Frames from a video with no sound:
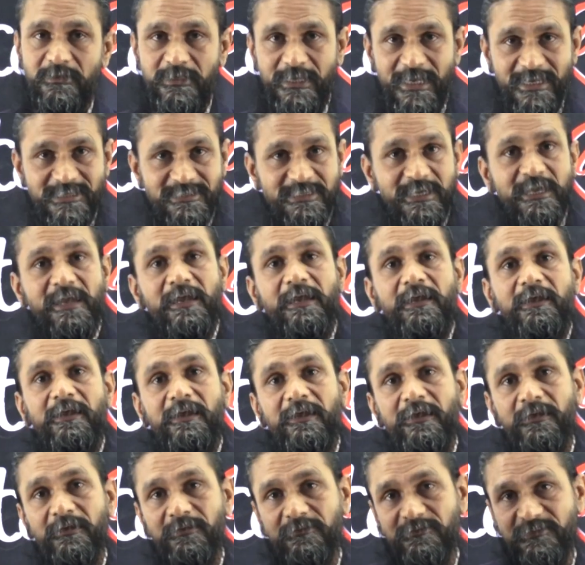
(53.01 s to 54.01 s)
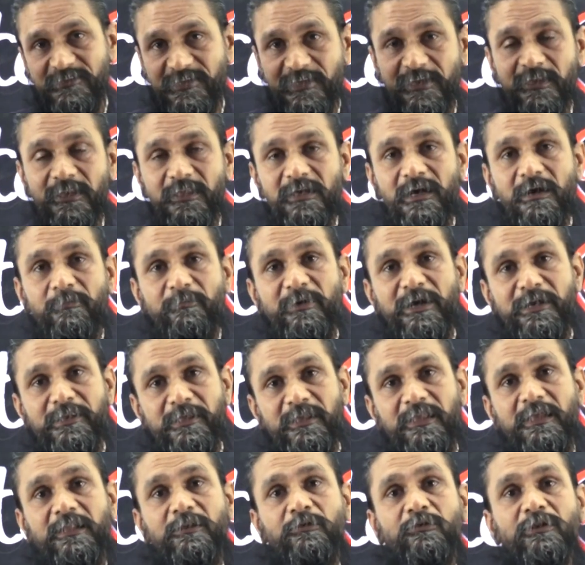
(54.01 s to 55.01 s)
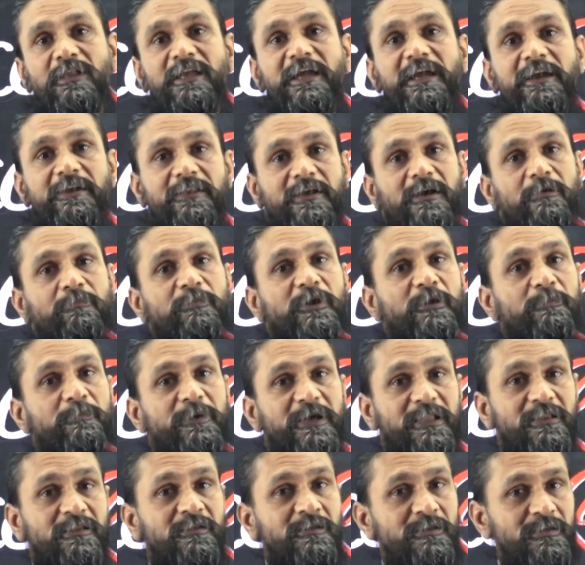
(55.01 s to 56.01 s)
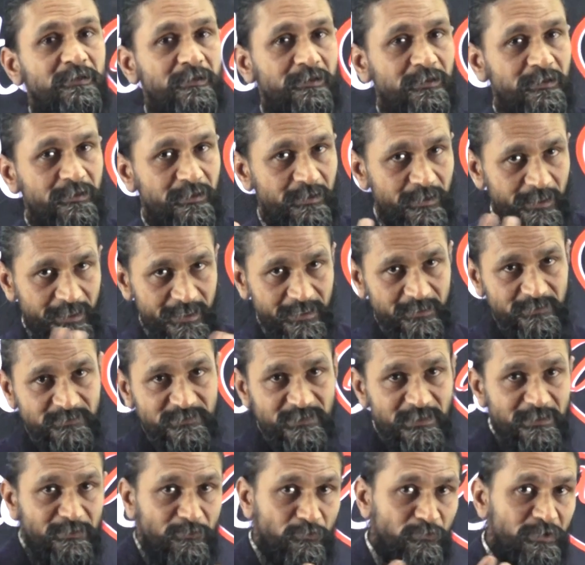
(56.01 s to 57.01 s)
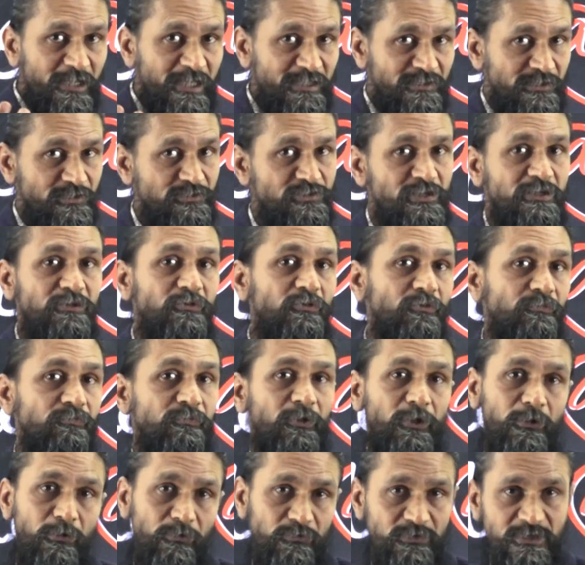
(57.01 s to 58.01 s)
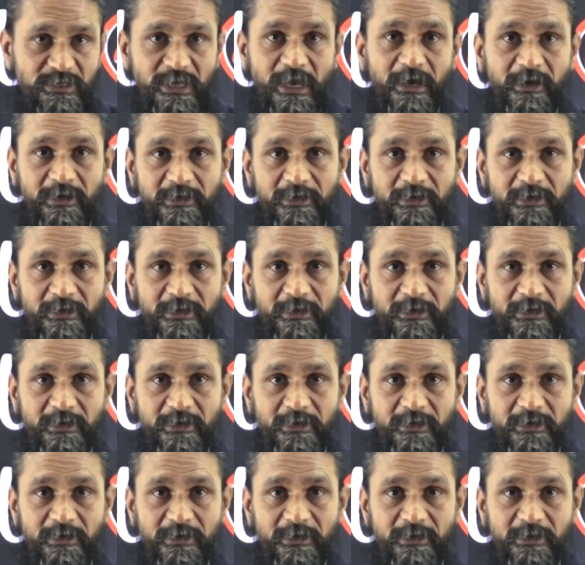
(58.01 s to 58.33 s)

कैसे झील का मटेरियल और गेट का पेपर एक सिंकोनाइजेशन को फॉलो किया